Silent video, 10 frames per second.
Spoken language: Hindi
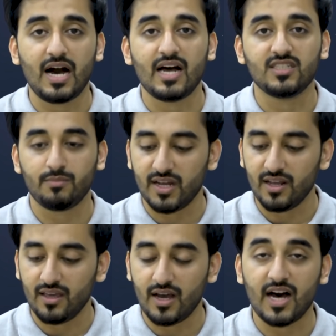आज
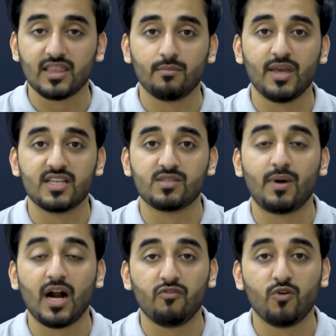हमारे हाथ में एक
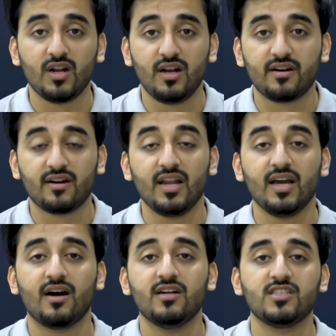स्मार्टफोन है लिटरली
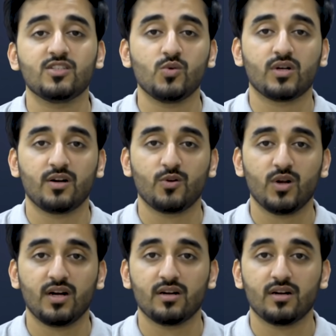हर चीज़ को कंट्रोल